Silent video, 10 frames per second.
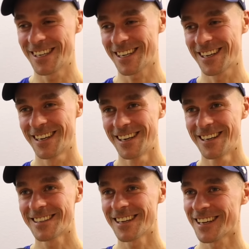tak,
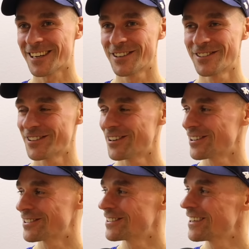tak jakoś
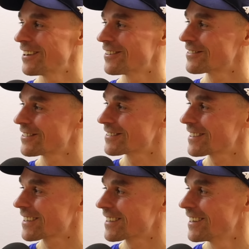wychodzi, nie wiem, to jest
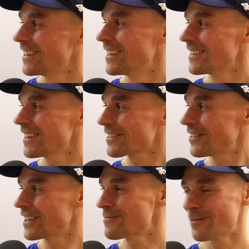tak, tak
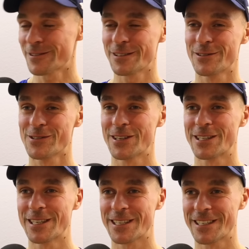fajnie, mam wtedy dużo
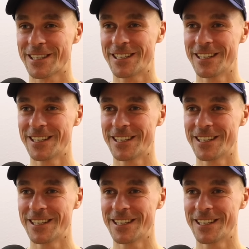energii.